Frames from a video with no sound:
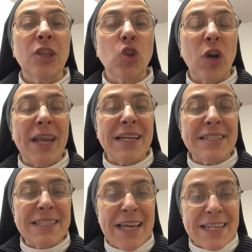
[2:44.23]

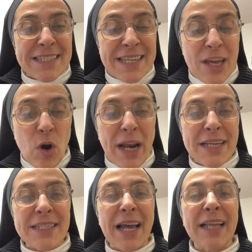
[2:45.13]
tolerancia cero al
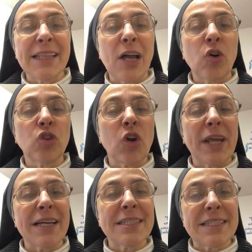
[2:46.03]
escándalo,
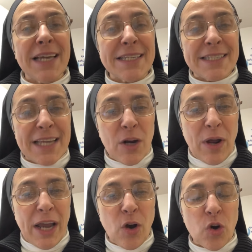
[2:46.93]
tolerancia cero
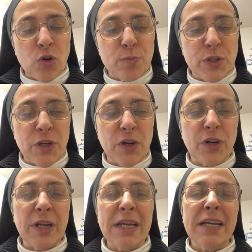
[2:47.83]
a la
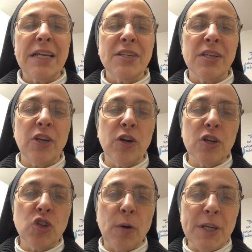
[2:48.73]
corrupción.
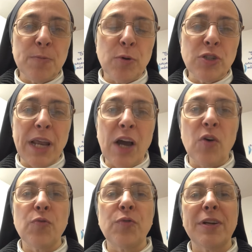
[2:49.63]
Señores obispos de la
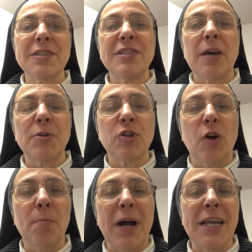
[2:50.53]
Conferencia
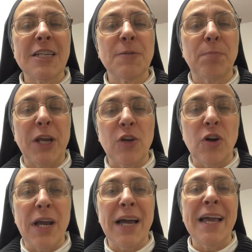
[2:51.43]
Episcopal
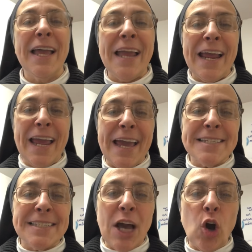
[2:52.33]
Española, que
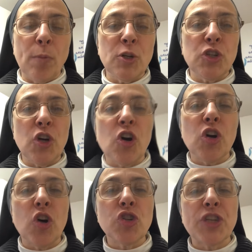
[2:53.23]
esta
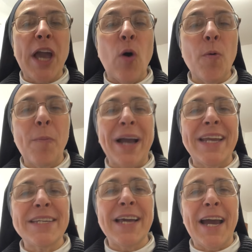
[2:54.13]
comisión no sea un
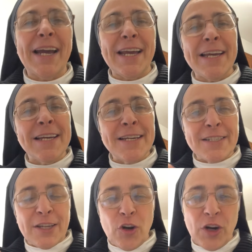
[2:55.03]
maquillaje,
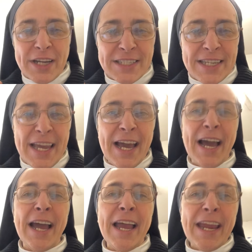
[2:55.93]
sino que
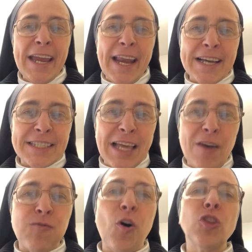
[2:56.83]
sea ir hasta
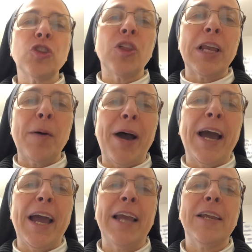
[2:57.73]
el fondo del
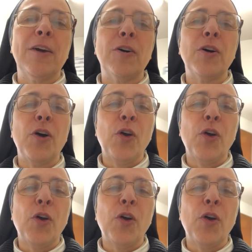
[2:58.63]
Evangelio,